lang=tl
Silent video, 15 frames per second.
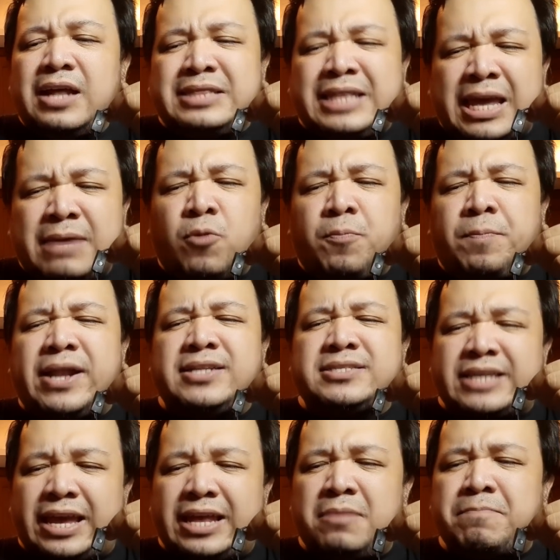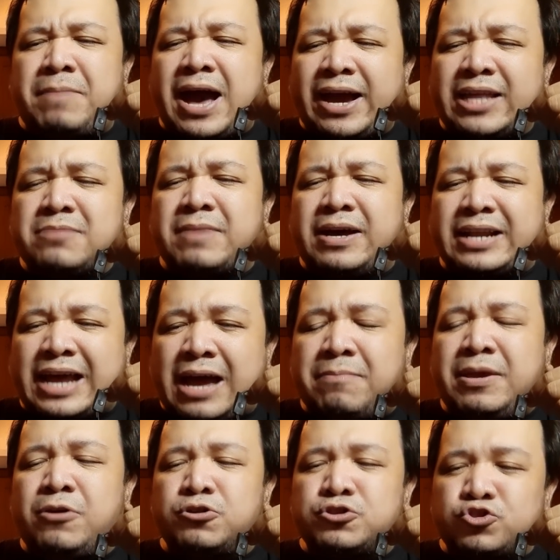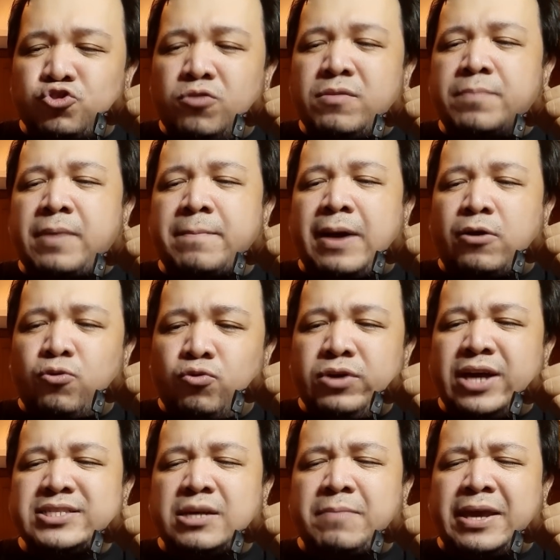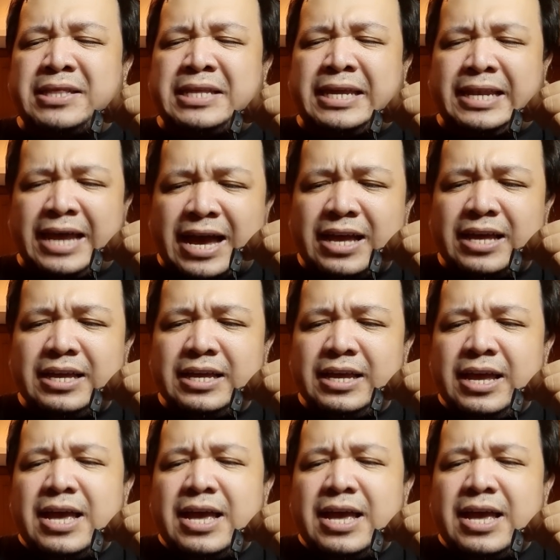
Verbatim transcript: Di mo pansin bakit maraming gustong magpabakuna sa Maynila?